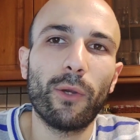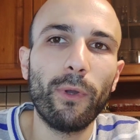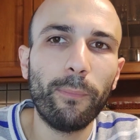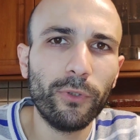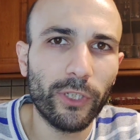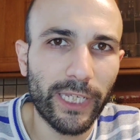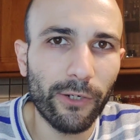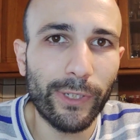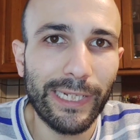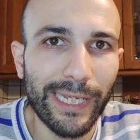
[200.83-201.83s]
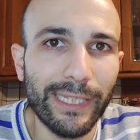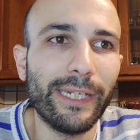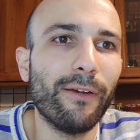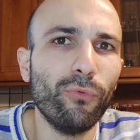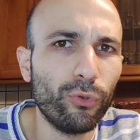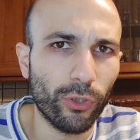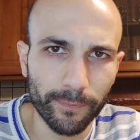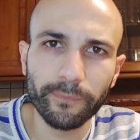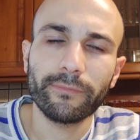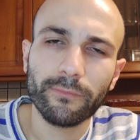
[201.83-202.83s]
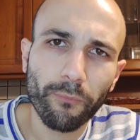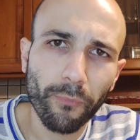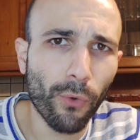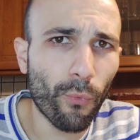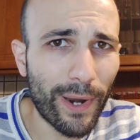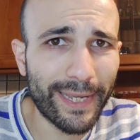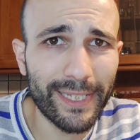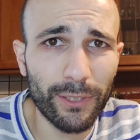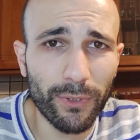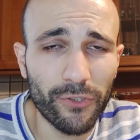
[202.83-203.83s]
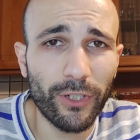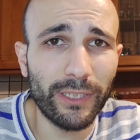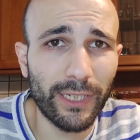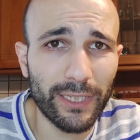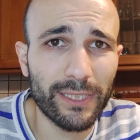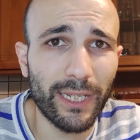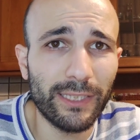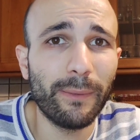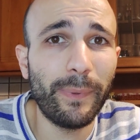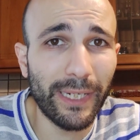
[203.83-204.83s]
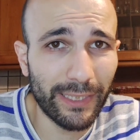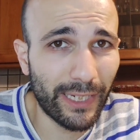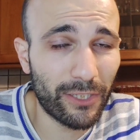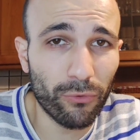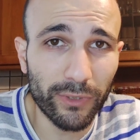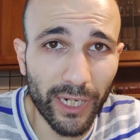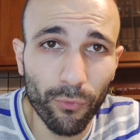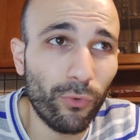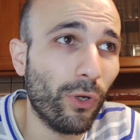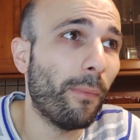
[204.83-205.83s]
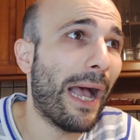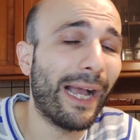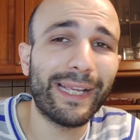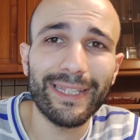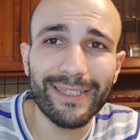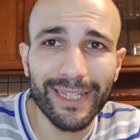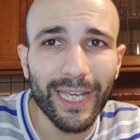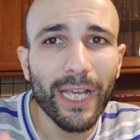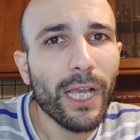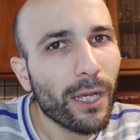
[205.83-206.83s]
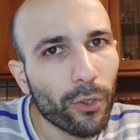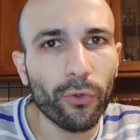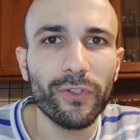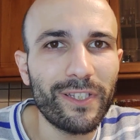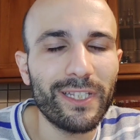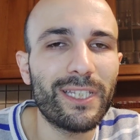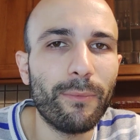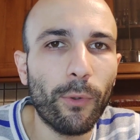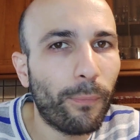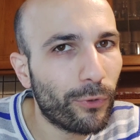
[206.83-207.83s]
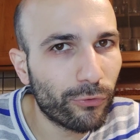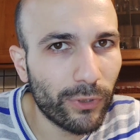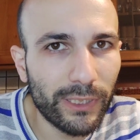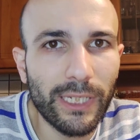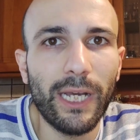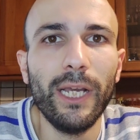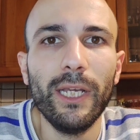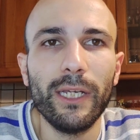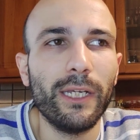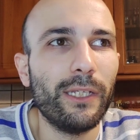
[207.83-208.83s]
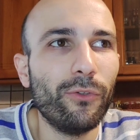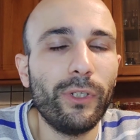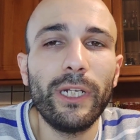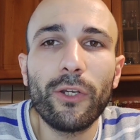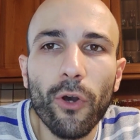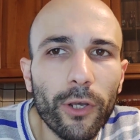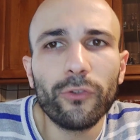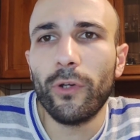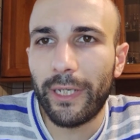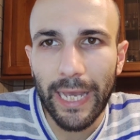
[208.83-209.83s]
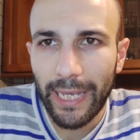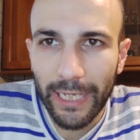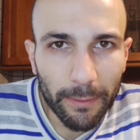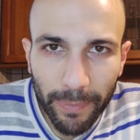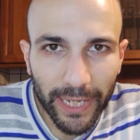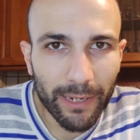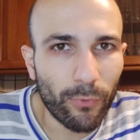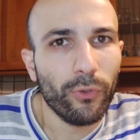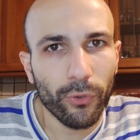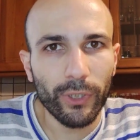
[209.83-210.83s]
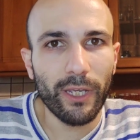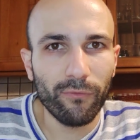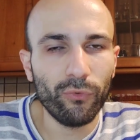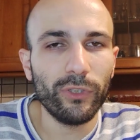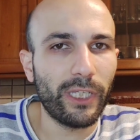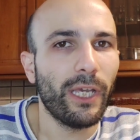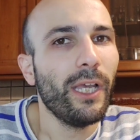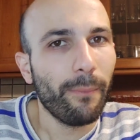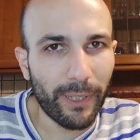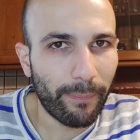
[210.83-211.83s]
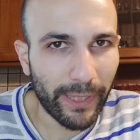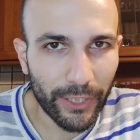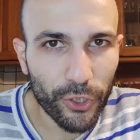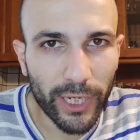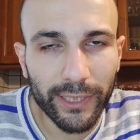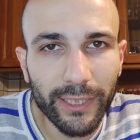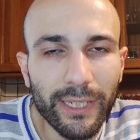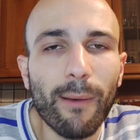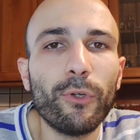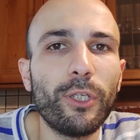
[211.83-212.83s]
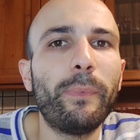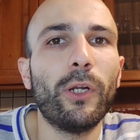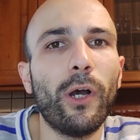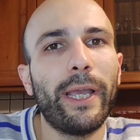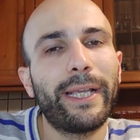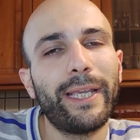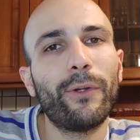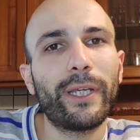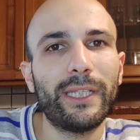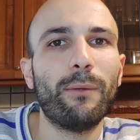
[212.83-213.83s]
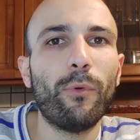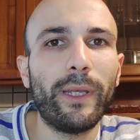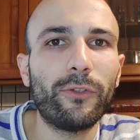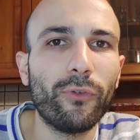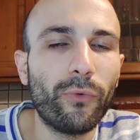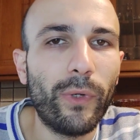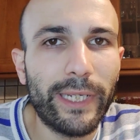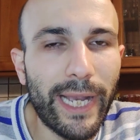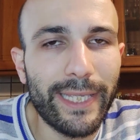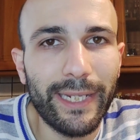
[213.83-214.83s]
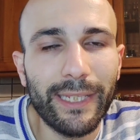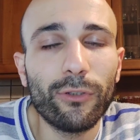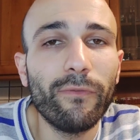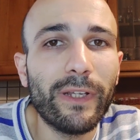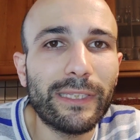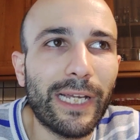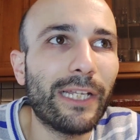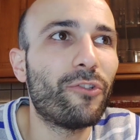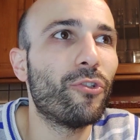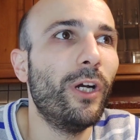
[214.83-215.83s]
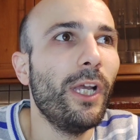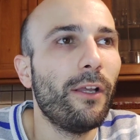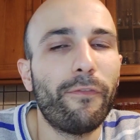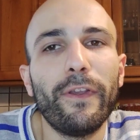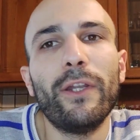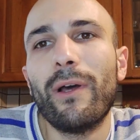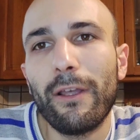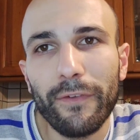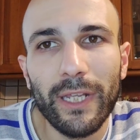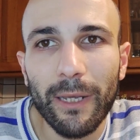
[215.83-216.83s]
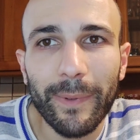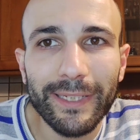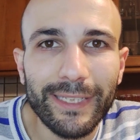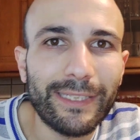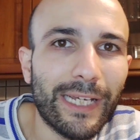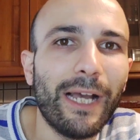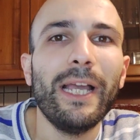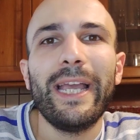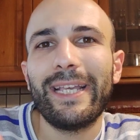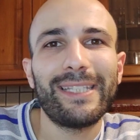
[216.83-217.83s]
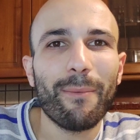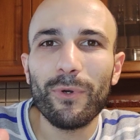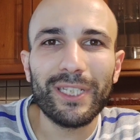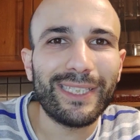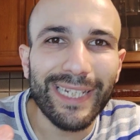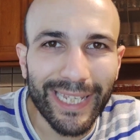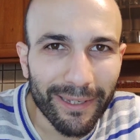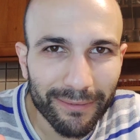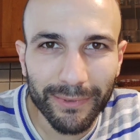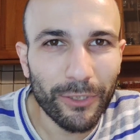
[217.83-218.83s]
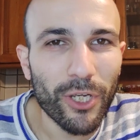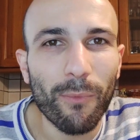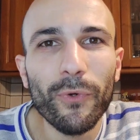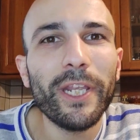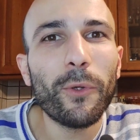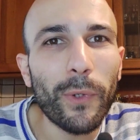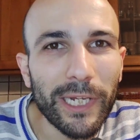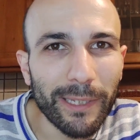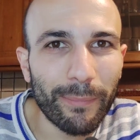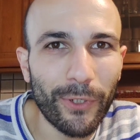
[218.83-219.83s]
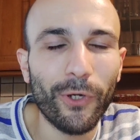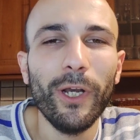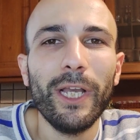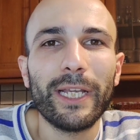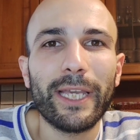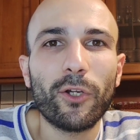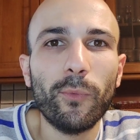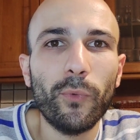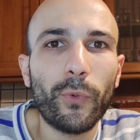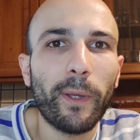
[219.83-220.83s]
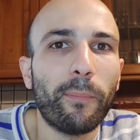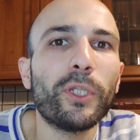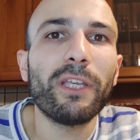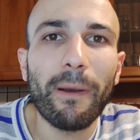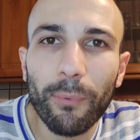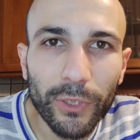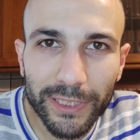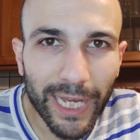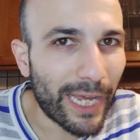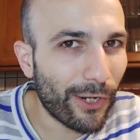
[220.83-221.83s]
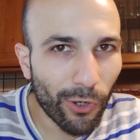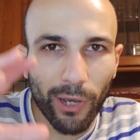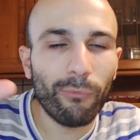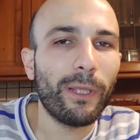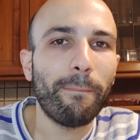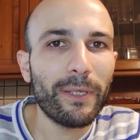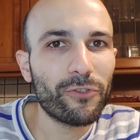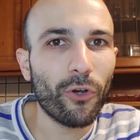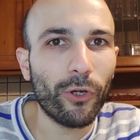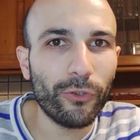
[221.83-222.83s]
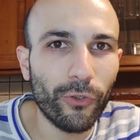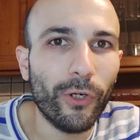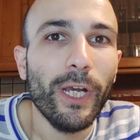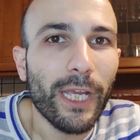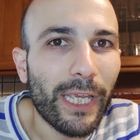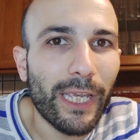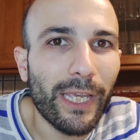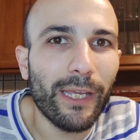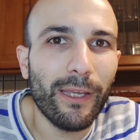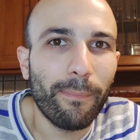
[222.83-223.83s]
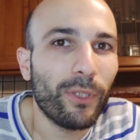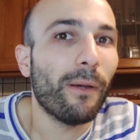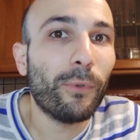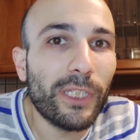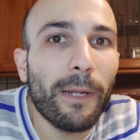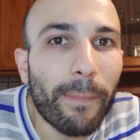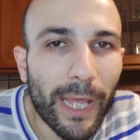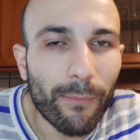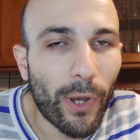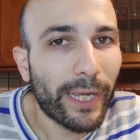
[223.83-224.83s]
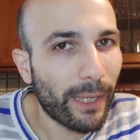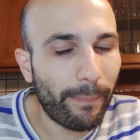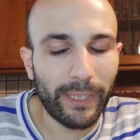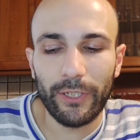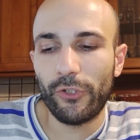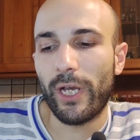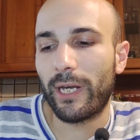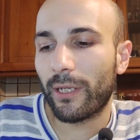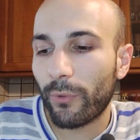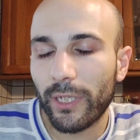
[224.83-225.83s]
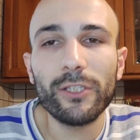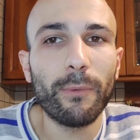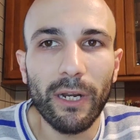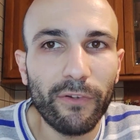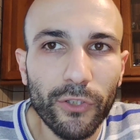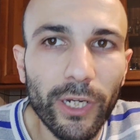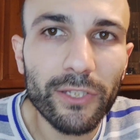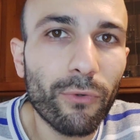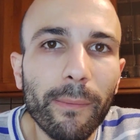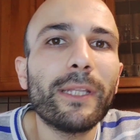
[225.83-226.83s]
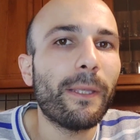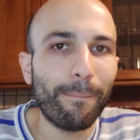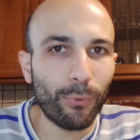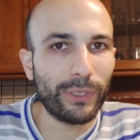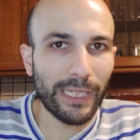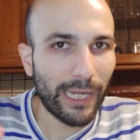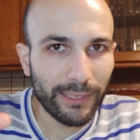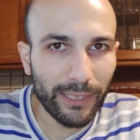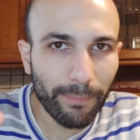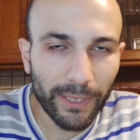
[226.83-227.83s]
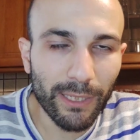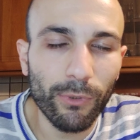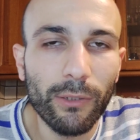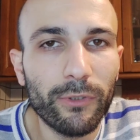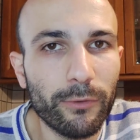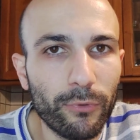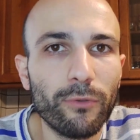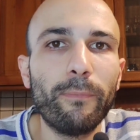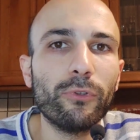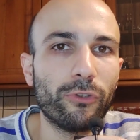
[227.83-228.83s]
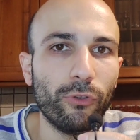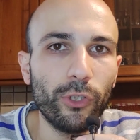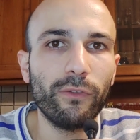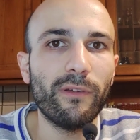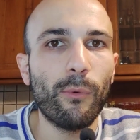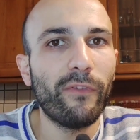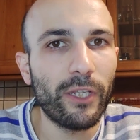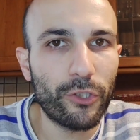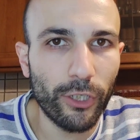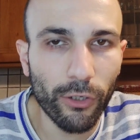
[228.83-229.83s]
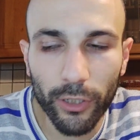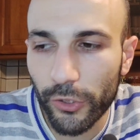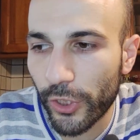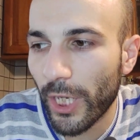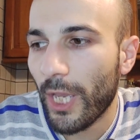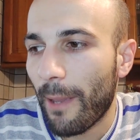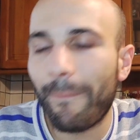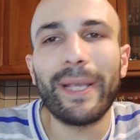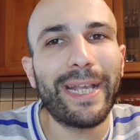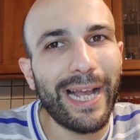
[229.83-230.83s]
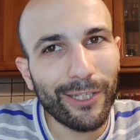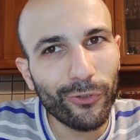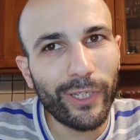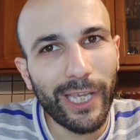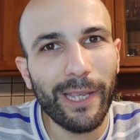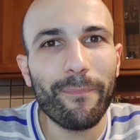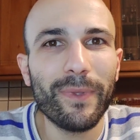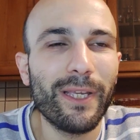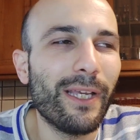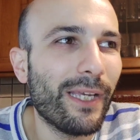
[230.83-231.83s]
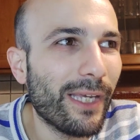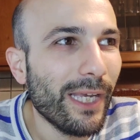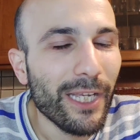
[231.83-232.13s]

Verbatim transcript: A quel punto è chiaro che il Cagliari ha avuto qualche situazione interessante per andare sul 3-1, anche se grossissime opportunità eh, non ne ricordo il Palermo non ne ha avute per pareggiare, intendiamoci, però è chiaro che dal momento in cui il Cagliari è dato in vantaggio fino alla fine della partita siamo stati lì, diciamo un equilibrio che comunque poteva portare no, a un episodio e eh, poteva portare il Palermo anche a pareggiarla. Quindi insomma la vittoria sicuramente importante, partiamo da questo presupposto che noi dovevamo vincere oggi, peccato che eh,